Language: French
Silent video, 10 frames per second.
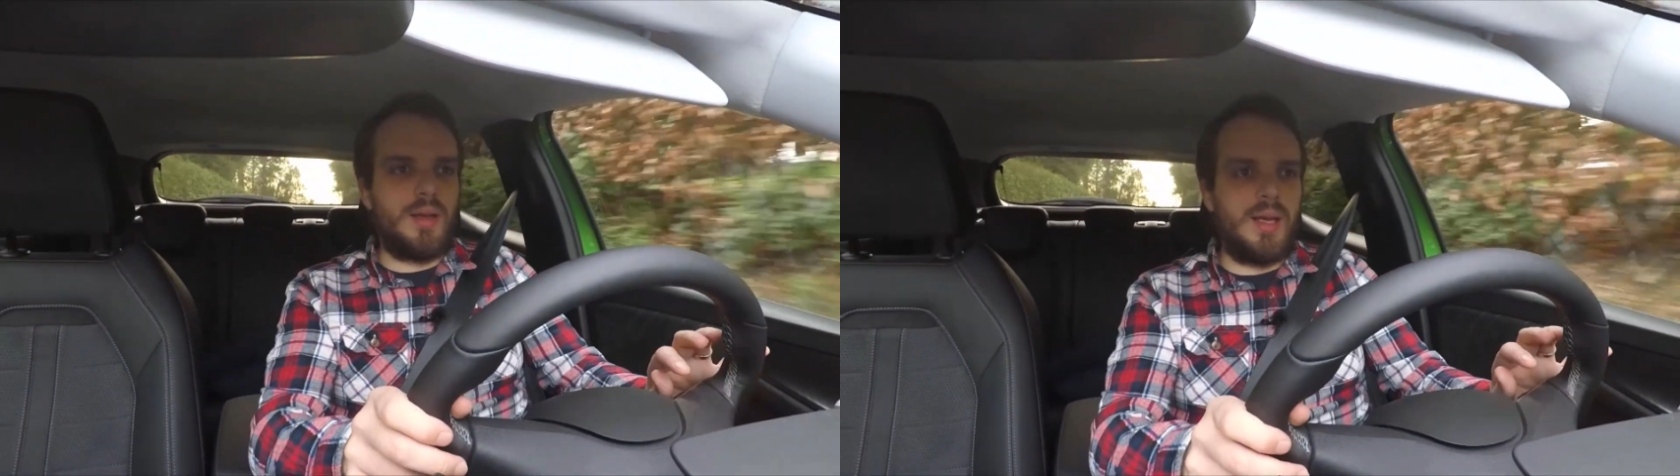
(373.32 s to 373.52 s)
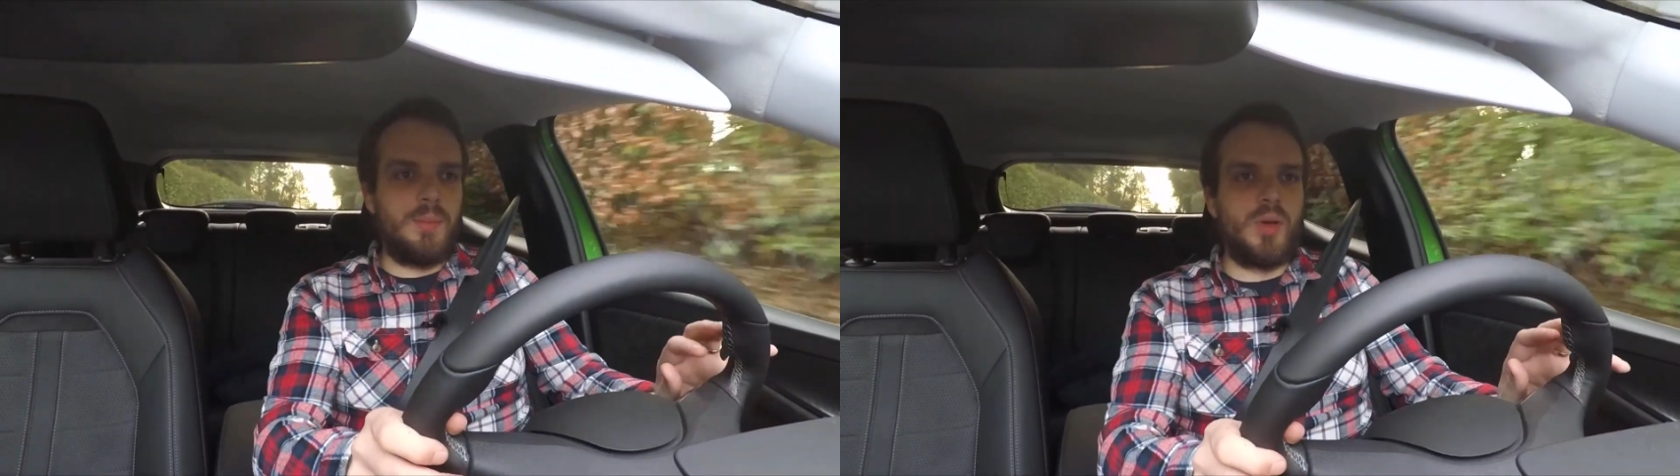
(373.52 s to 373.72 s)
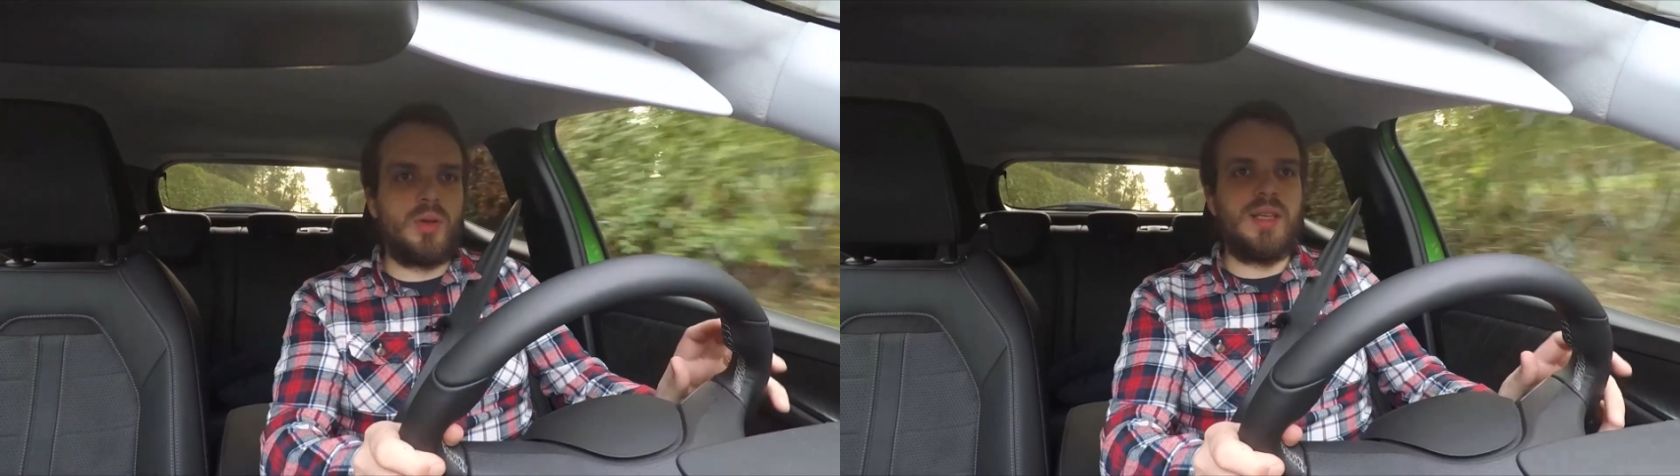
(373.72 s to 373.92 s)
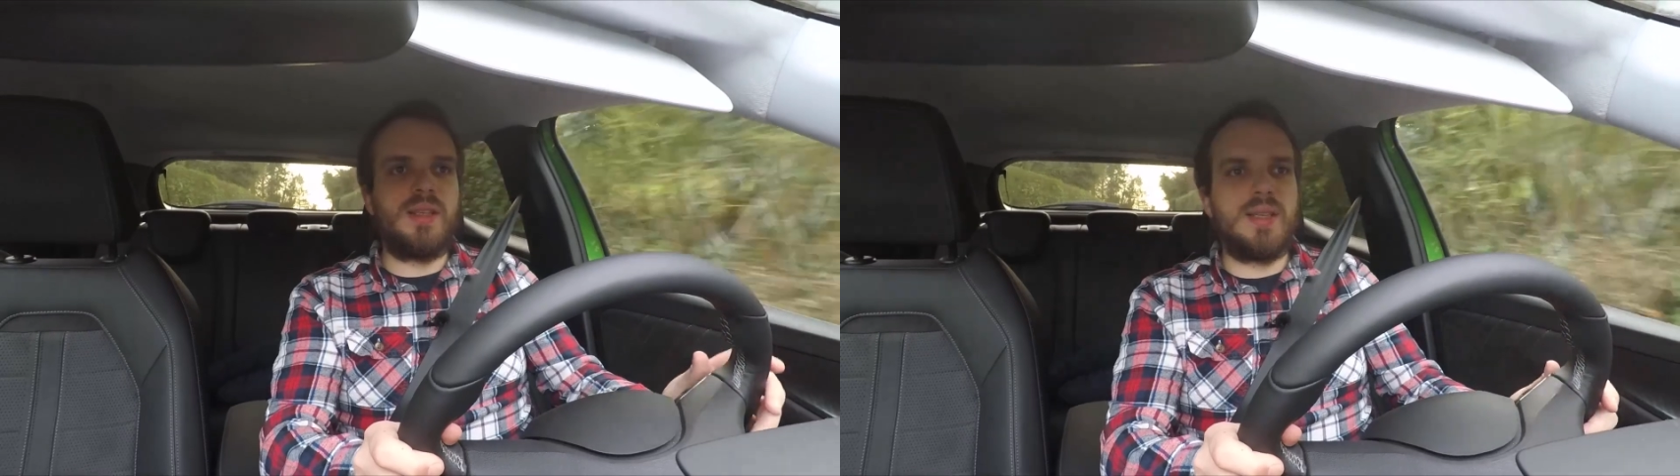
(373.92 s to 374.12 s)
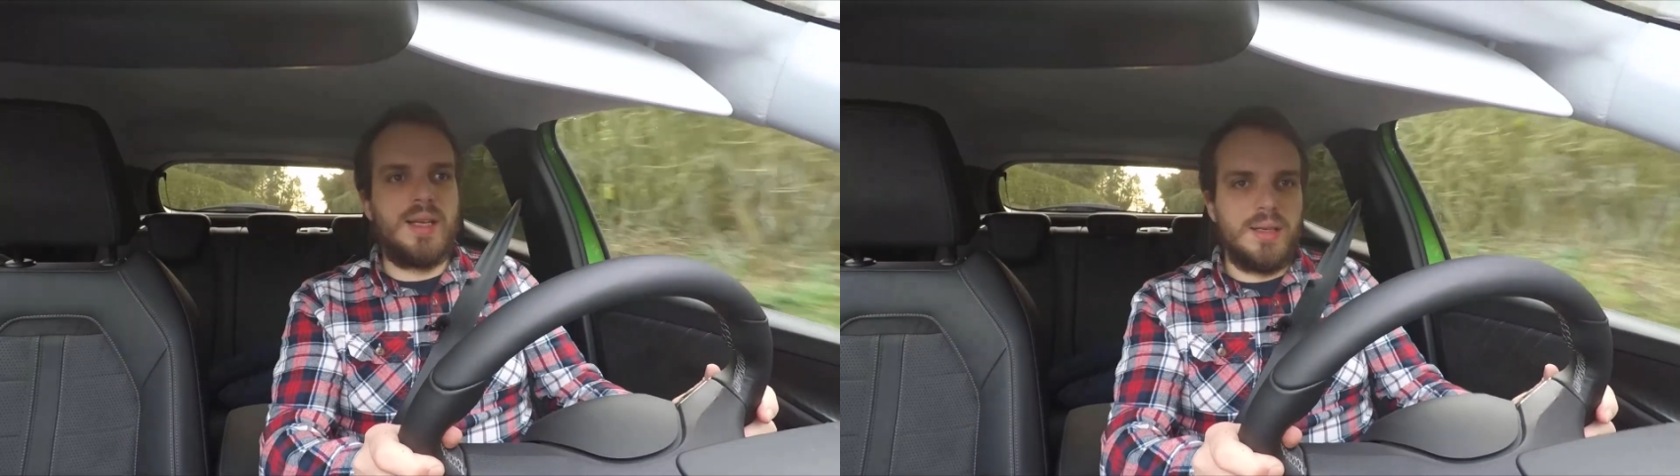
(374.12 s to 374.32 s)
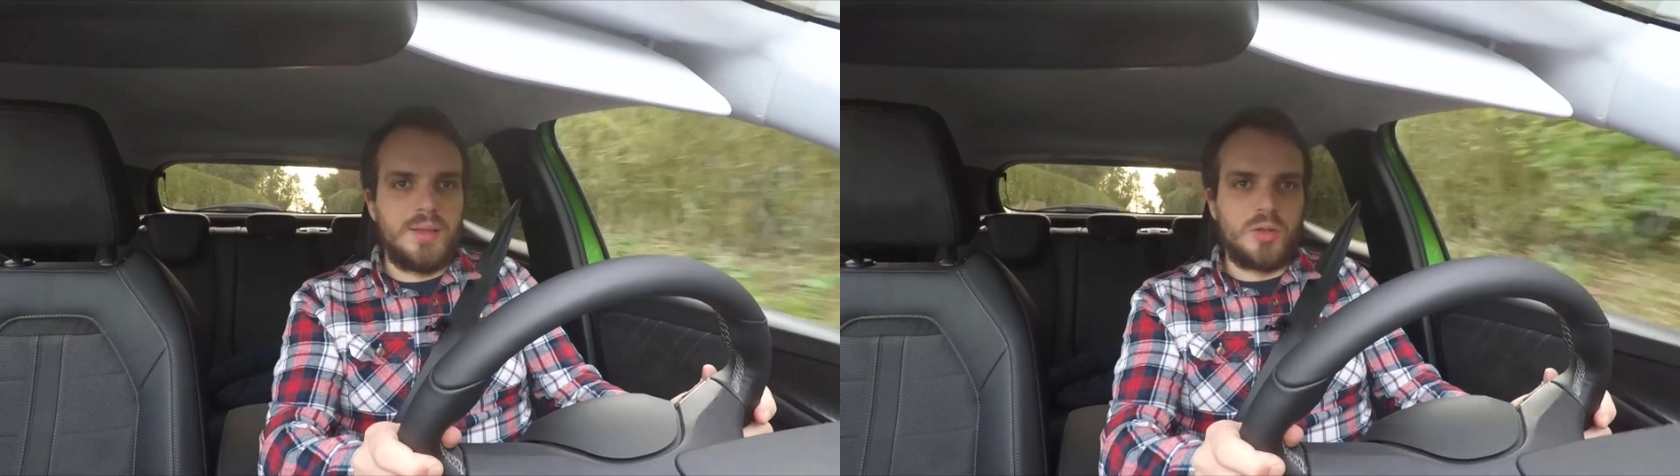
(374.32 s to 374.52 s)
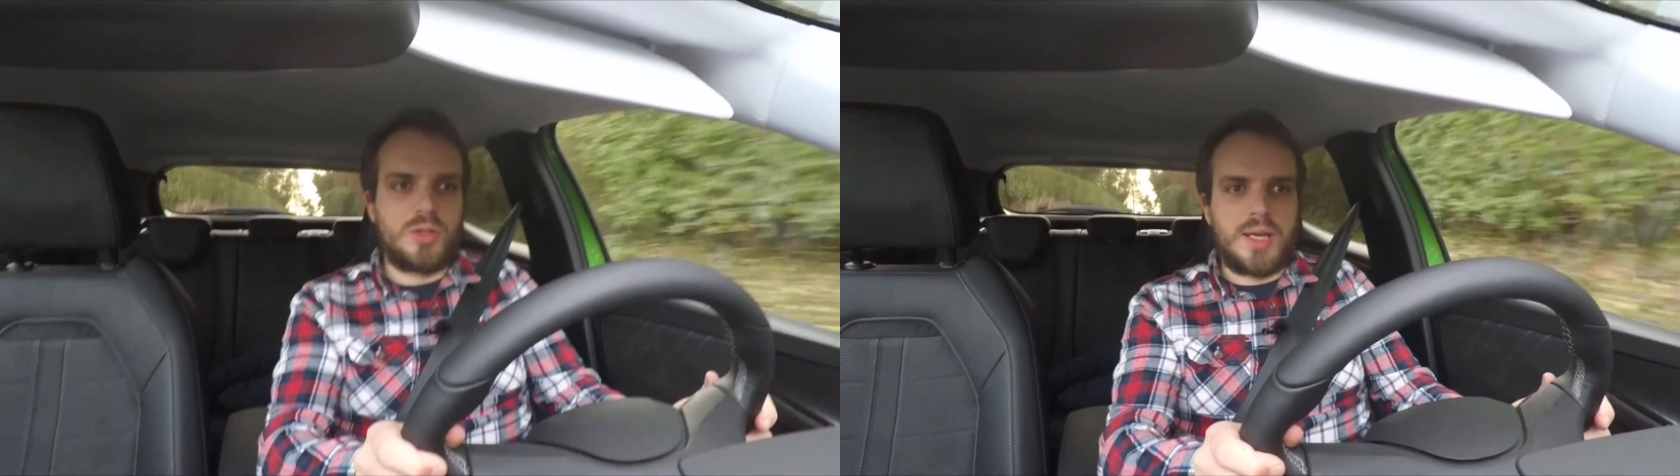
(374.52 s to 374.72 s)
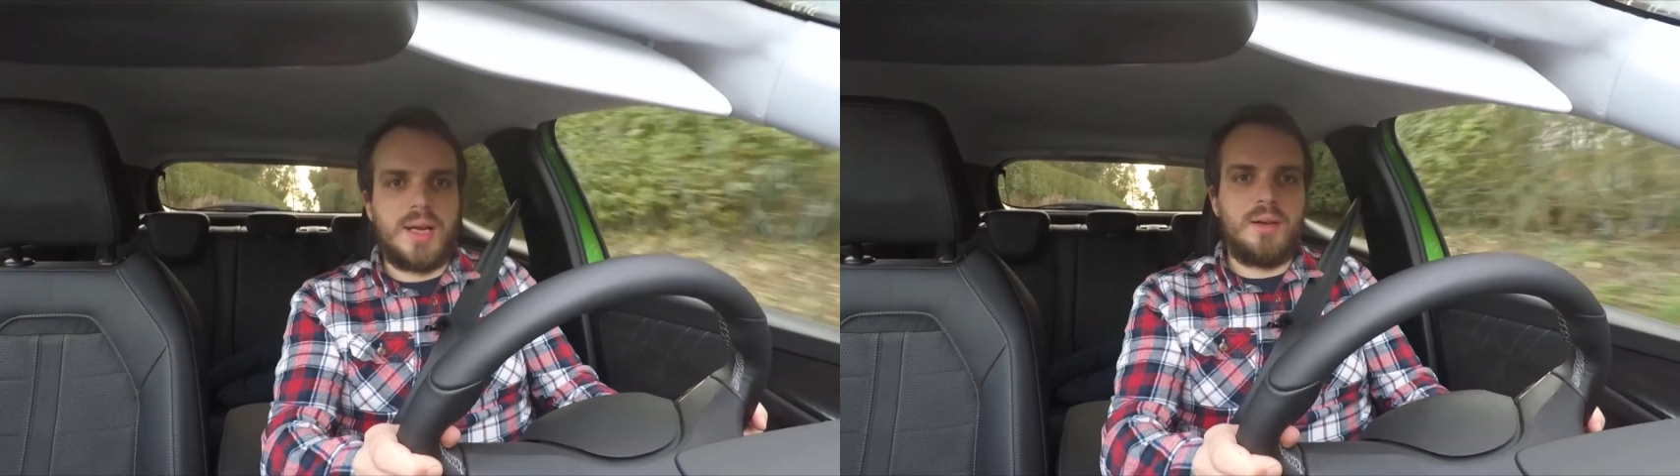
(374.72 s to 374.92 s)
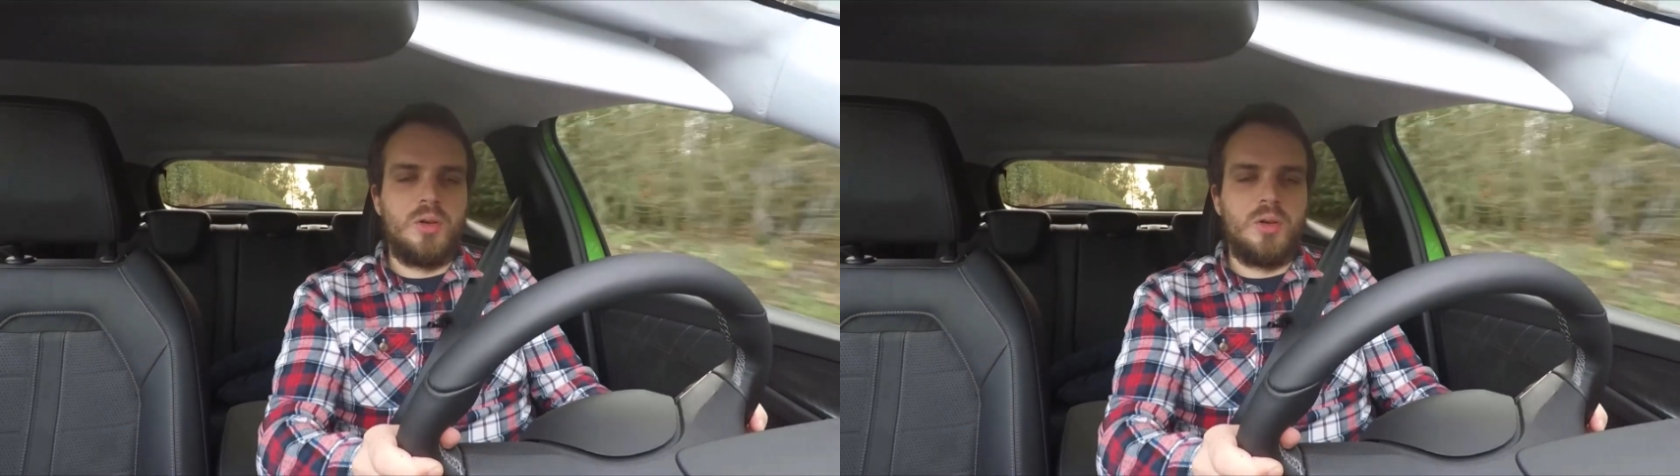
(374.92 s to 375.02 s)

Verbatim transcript: Et puis en diesel, ce sera